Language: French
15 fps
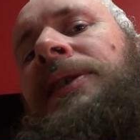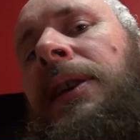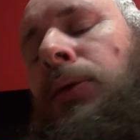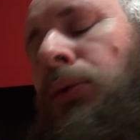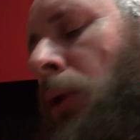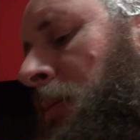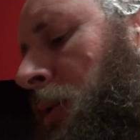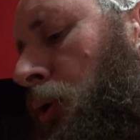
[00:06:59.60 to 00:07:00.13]
des
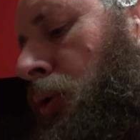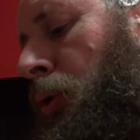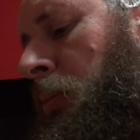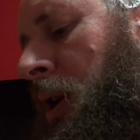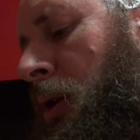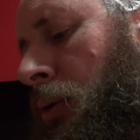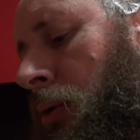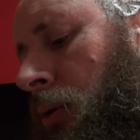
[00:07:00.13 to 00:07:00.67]
3 minutes au
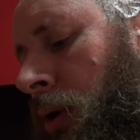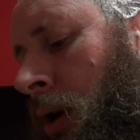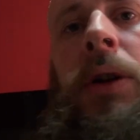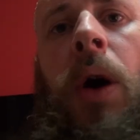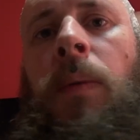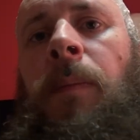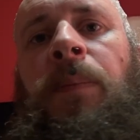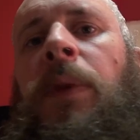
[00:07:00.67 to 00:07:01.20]
micro-ondes,
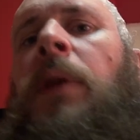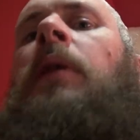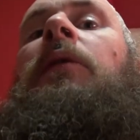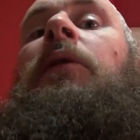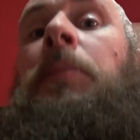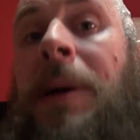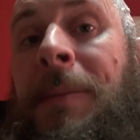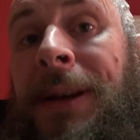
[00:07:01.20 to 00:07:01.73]
non,
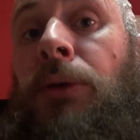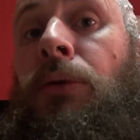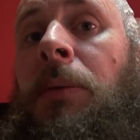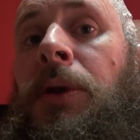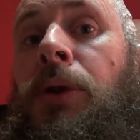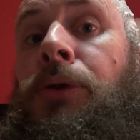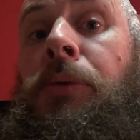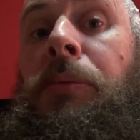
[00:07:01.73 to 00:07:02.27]
faut pas mettre 3
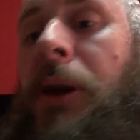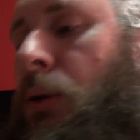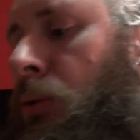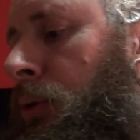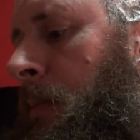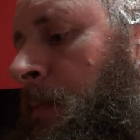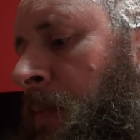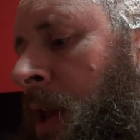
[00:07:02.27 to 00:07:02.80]
minutes au
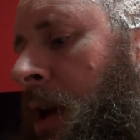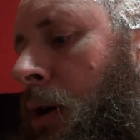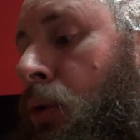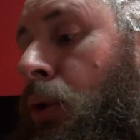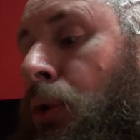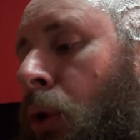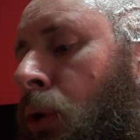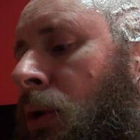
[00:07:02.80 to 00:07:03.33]
micro-ondes. Alors
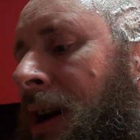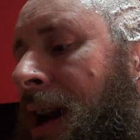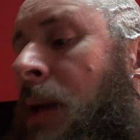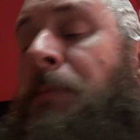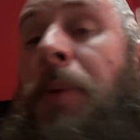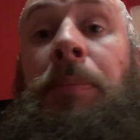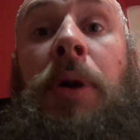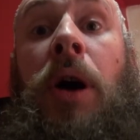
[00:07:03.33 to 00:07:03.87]
goûtons les
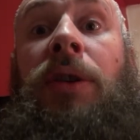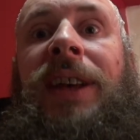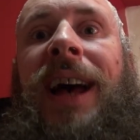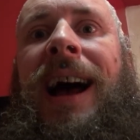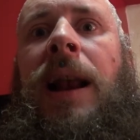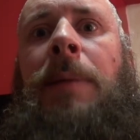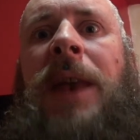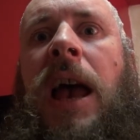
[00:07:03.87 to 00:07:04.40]
pop-corn
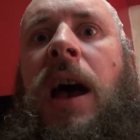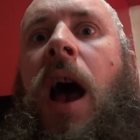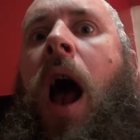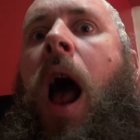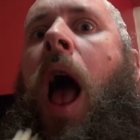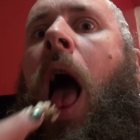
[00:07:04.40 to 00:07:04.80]
à la bière.